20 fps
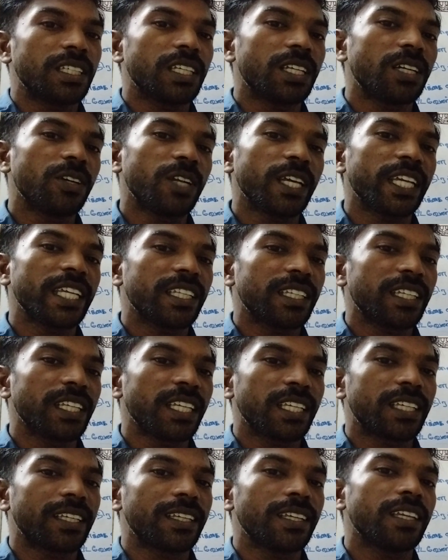இருளை
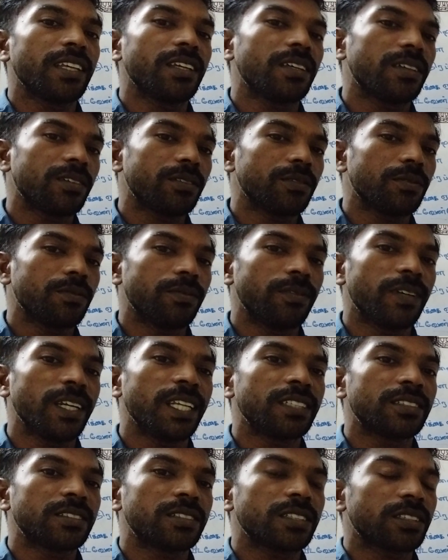நீக்கி
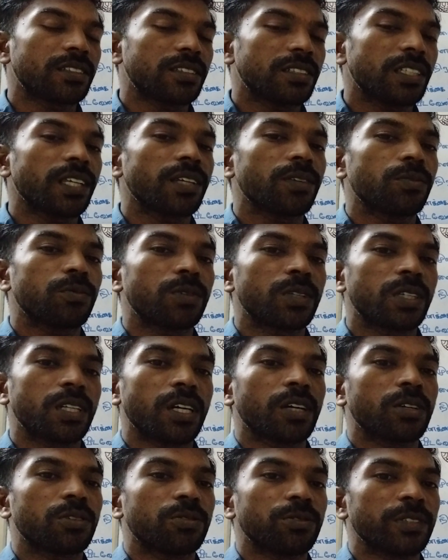வெளிச்சத்தை
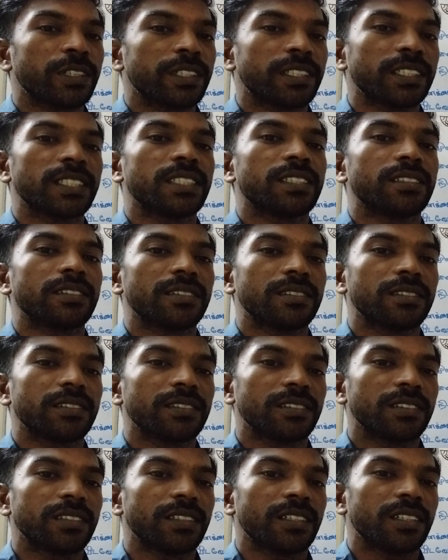உண்டாக்குவது
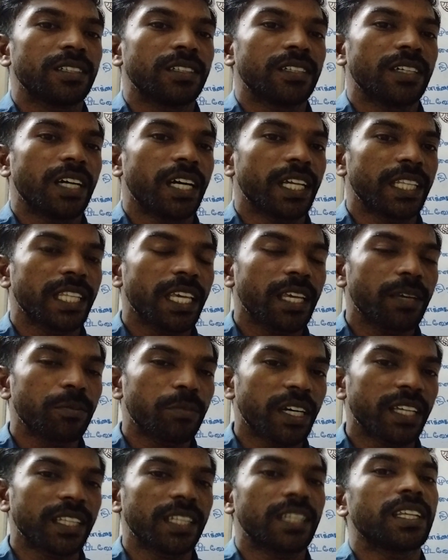அதே
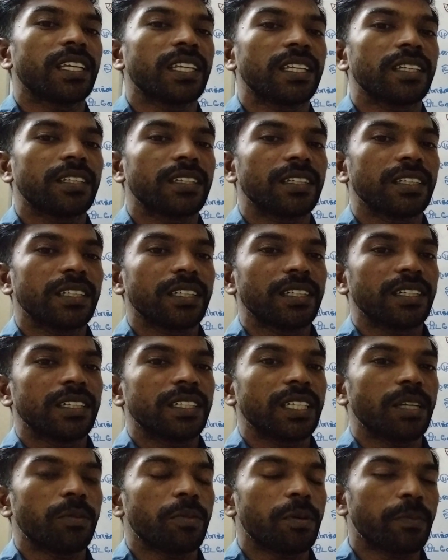மாதிரி
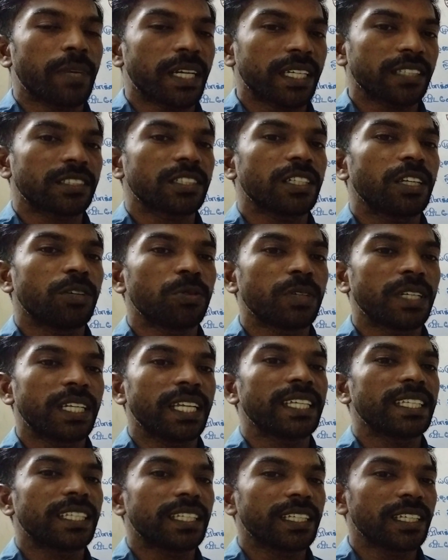நம்ம மனசில்
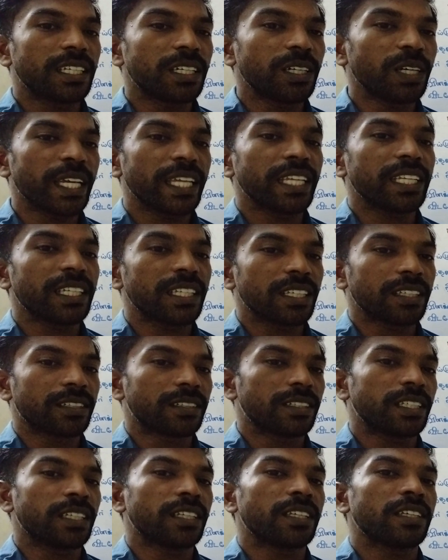உள்ள இருளை
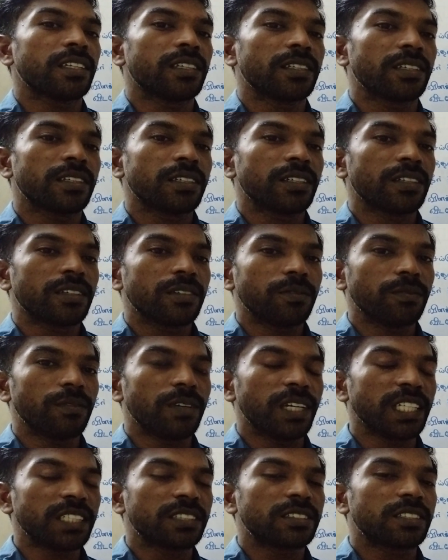நீக்கி
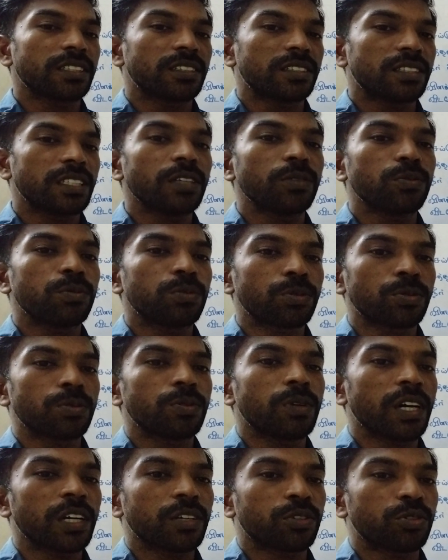வெளிச்சத்தை
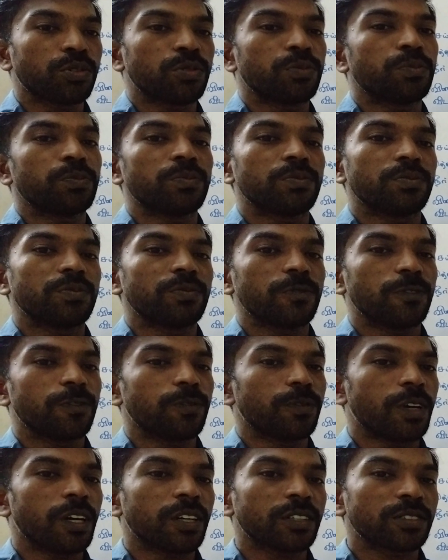உருவாக்கும்
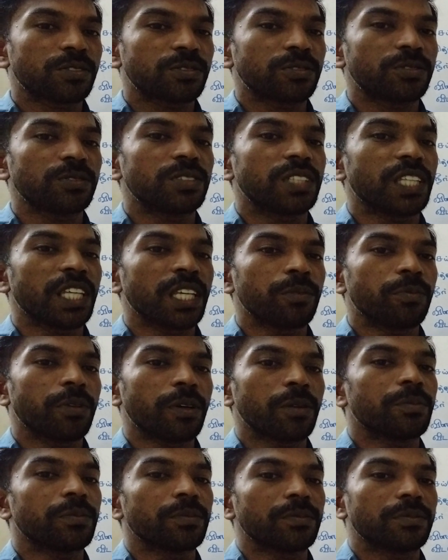வாஸ்து
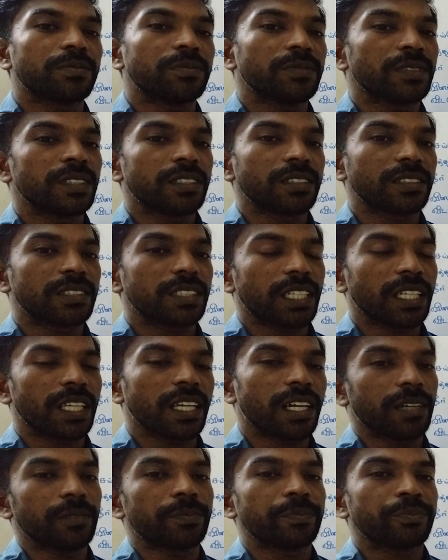தீபம்
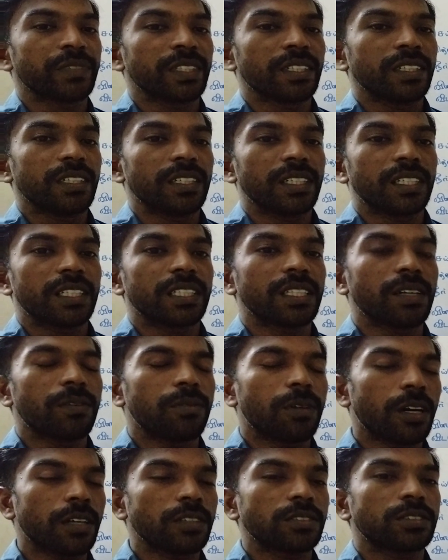சரியா இந்த
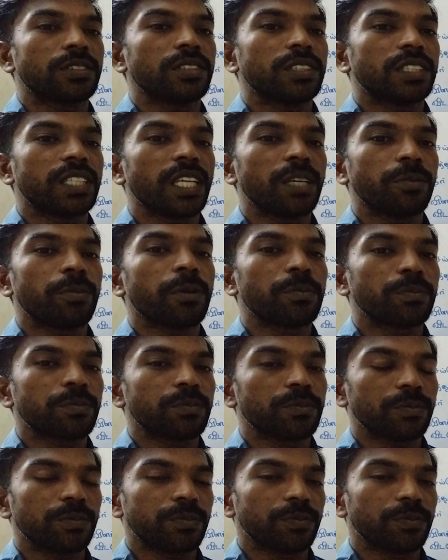வாஸ்து தீபம்